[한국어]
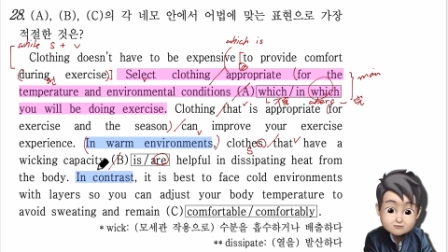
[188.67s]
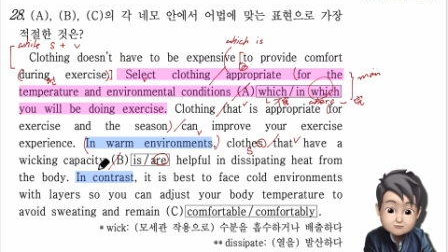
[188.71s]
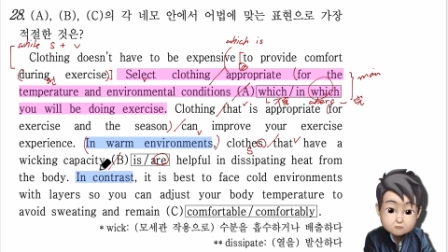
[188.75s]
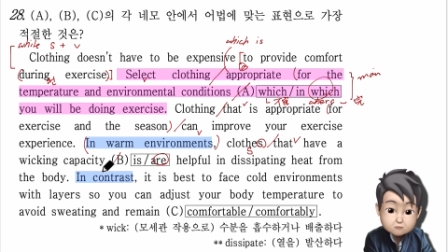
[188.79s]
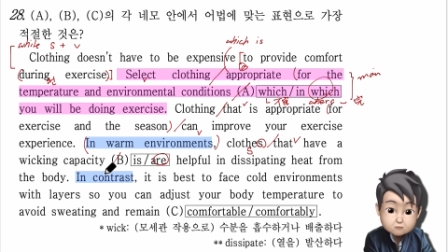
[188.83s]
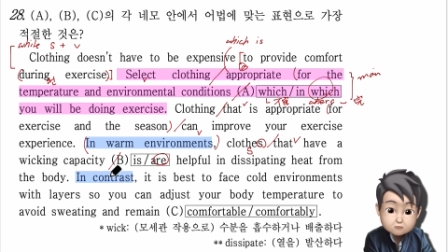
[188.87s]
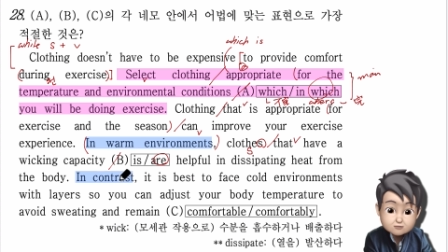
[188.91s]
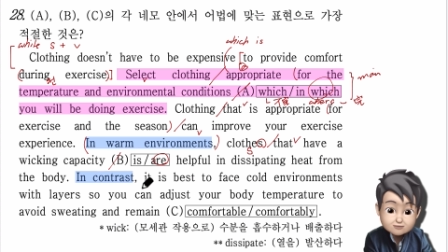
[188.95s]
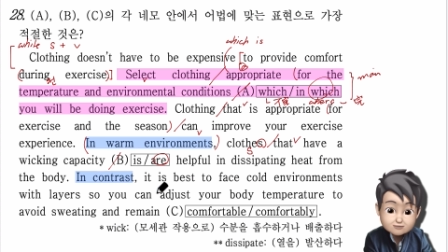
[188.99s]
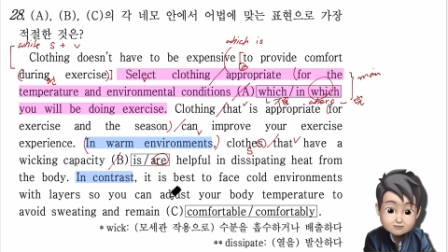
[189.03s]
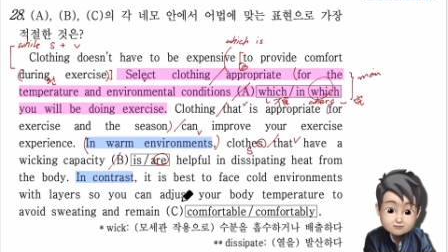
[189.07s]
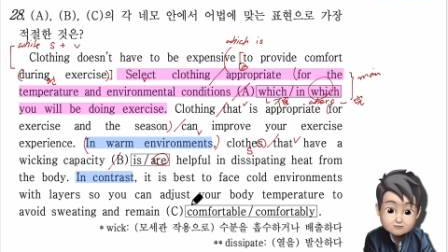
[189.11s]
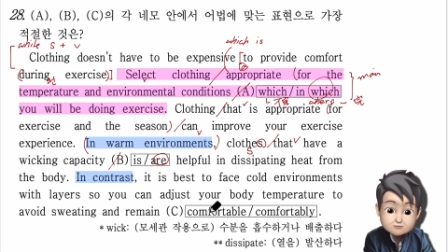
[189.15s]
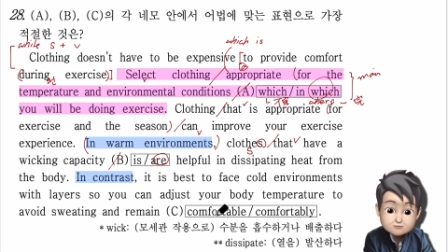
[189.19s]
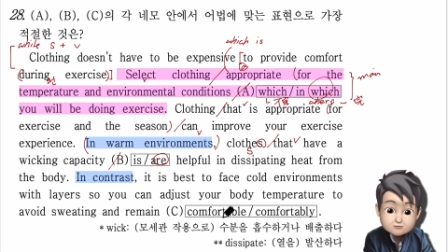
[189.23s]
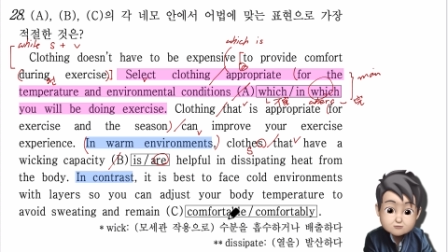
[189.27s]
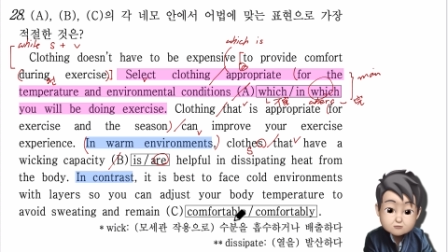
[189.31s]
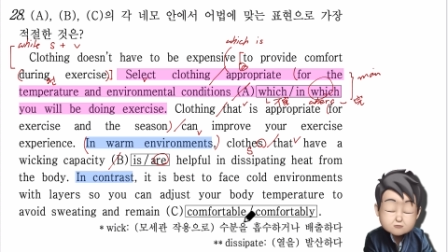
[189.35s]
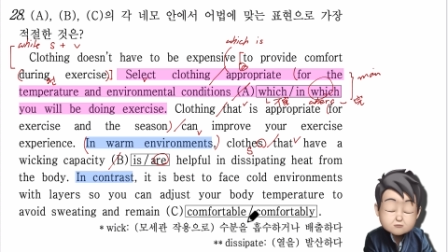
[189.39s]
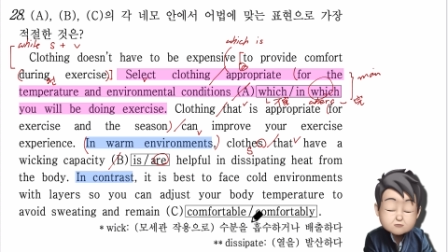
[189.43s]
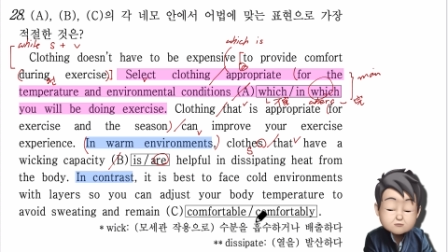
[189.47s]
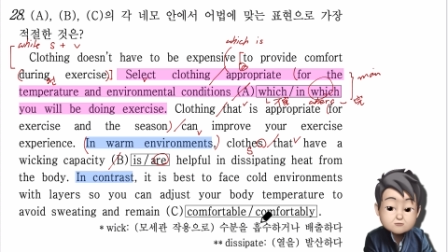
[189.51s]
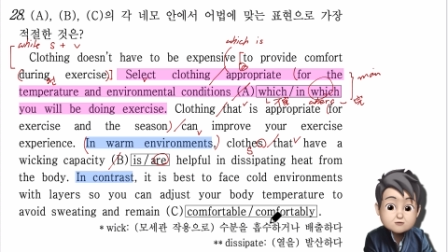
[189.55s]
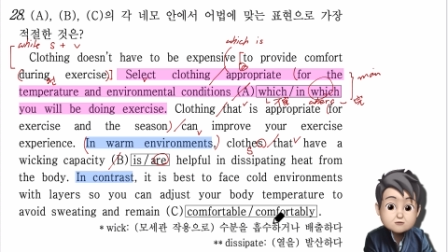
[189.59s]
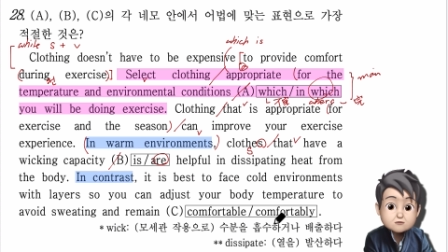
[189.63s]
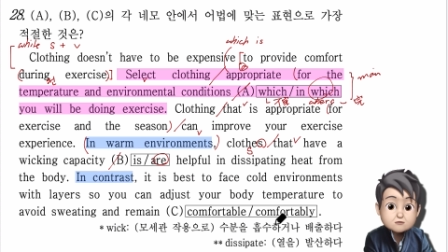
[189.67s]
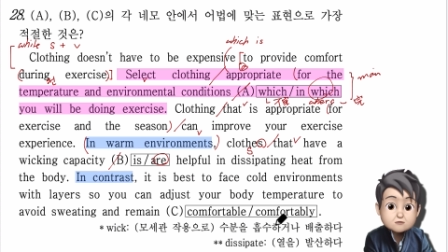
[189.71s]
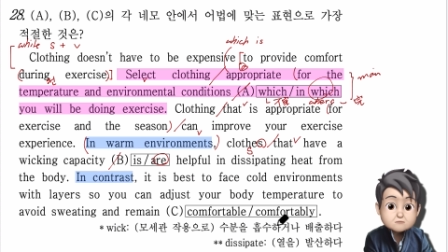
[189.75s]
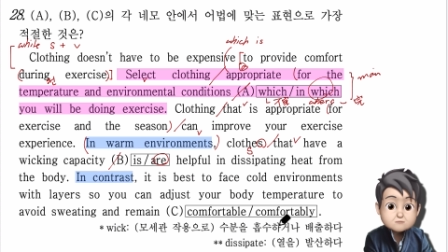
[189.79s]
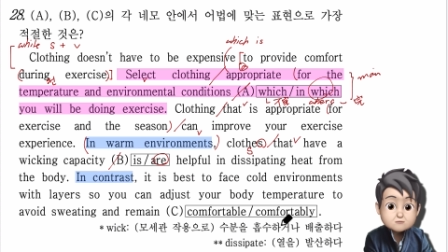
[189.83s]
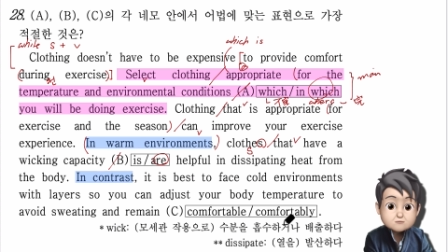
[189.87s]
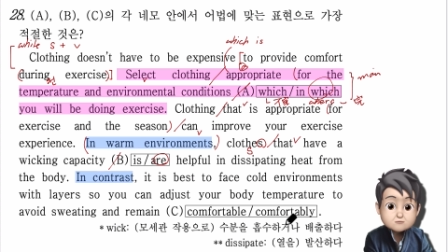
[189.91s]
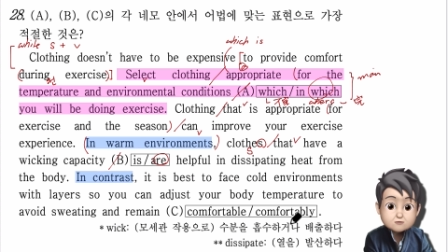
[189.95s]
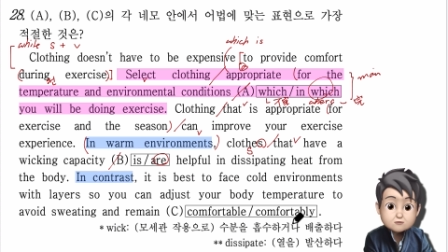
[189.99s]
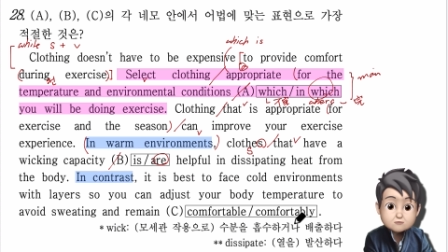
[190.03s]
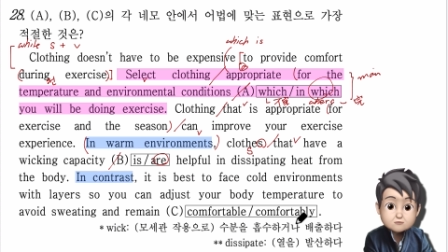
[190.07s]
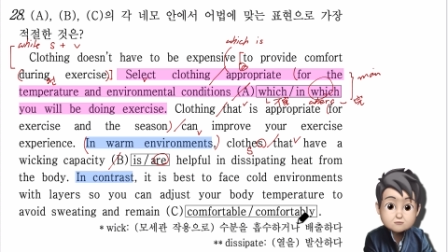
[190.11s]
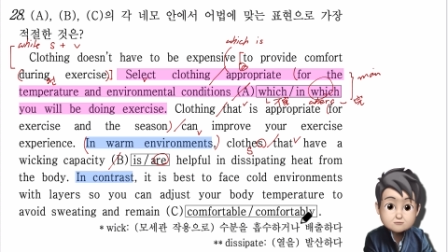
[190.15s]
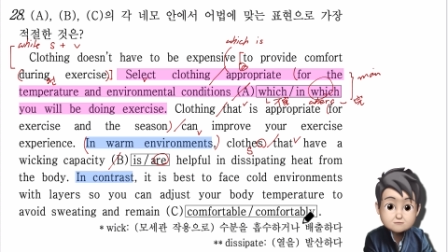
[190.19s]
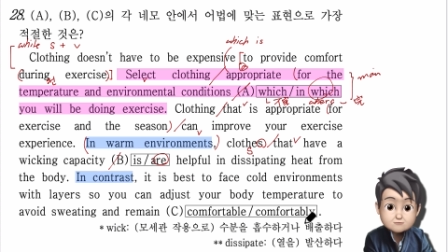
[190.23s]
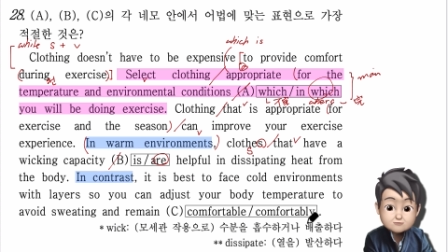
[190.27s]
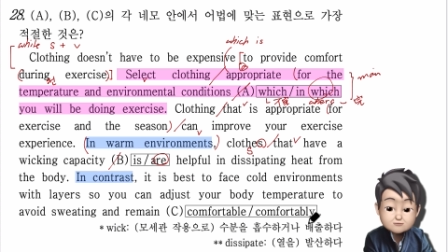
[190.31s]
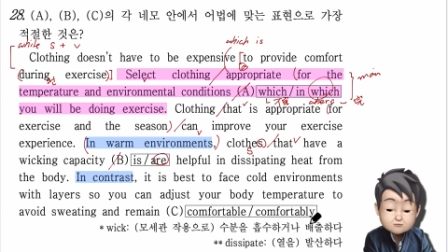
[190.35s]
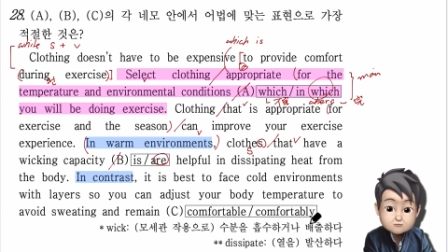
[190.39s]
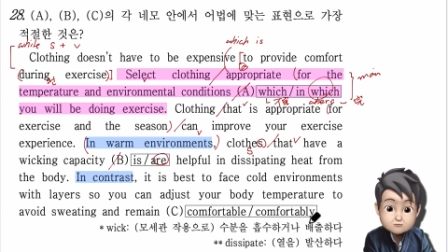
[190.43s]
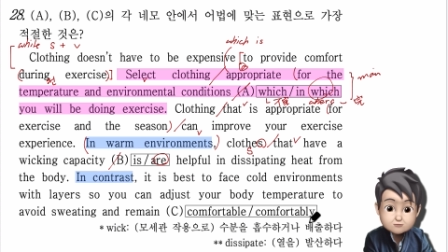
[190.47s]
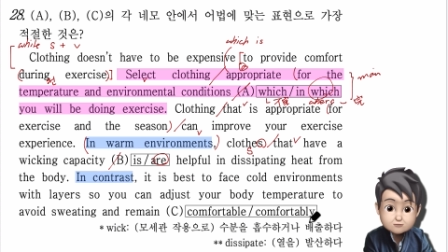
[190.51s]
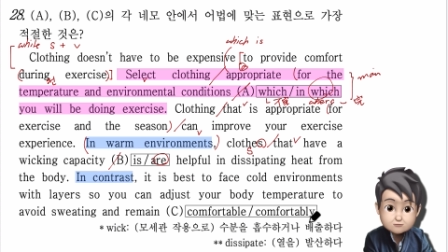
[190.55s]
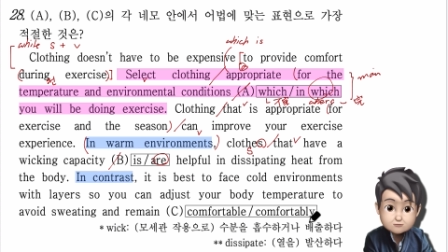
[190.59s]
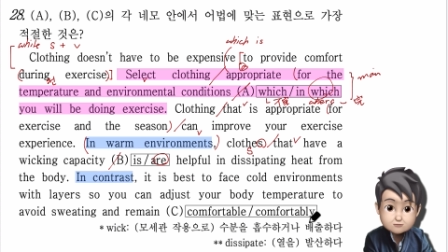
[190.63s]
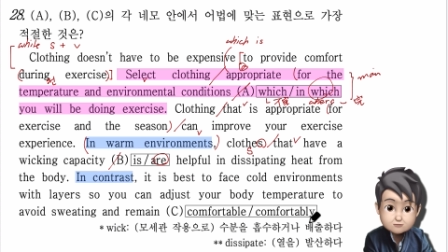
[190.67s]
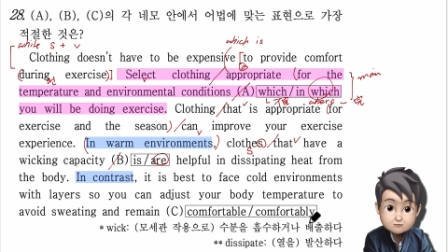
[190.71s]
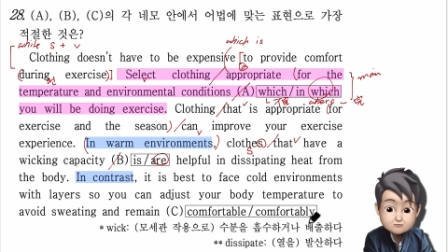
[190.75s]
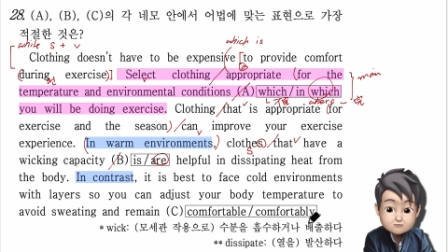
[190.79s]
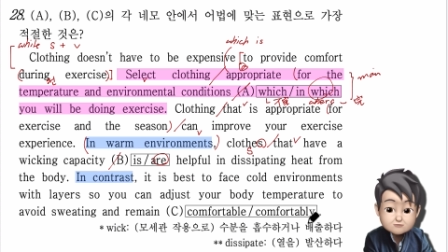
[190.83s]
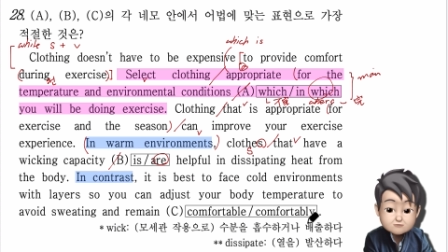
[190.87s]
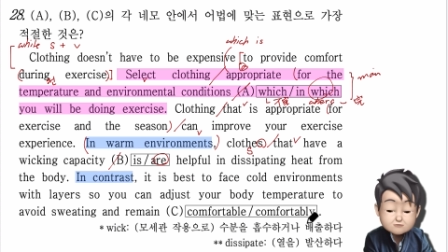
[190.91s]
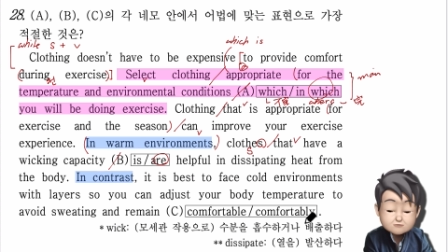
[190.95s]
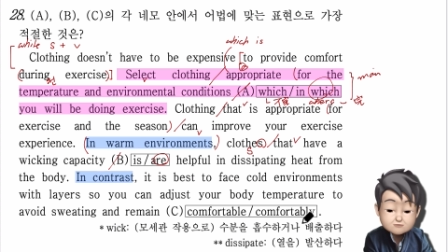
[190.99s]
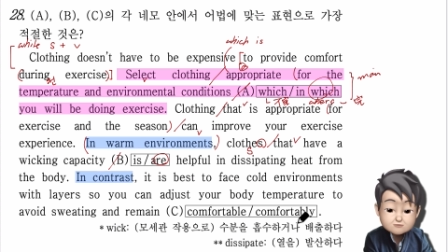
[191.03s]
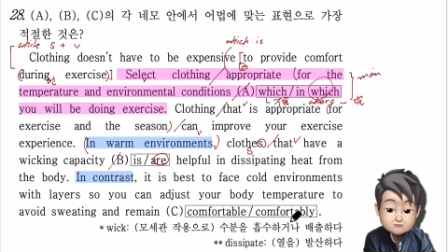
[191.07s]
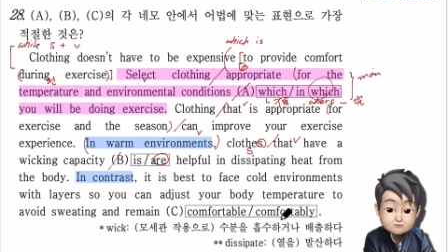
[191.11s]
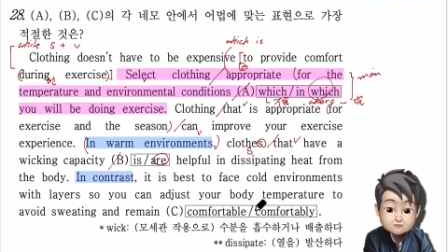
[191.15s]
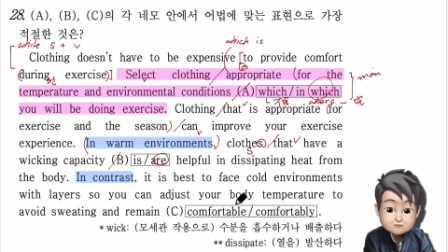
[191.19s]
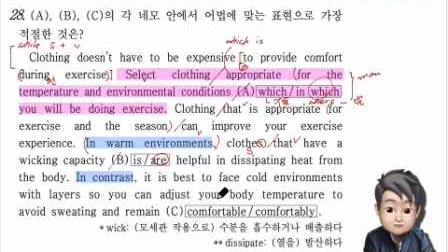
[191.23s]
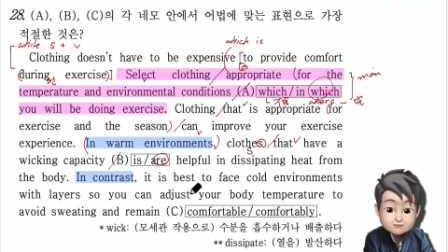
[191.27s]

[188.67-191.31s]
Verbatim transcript: w i c 그 수분을 흡수하거나 배출한다는 거.